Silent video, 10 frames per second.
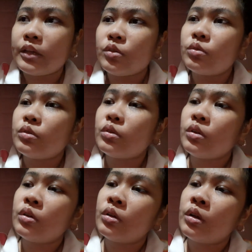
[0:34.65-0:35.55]
yung
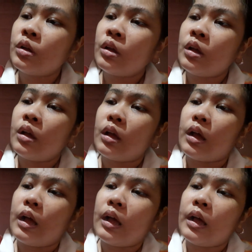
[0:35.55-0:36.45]

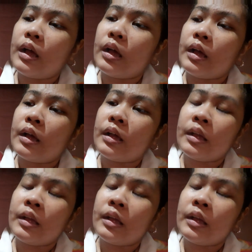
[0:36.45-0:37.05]
uh,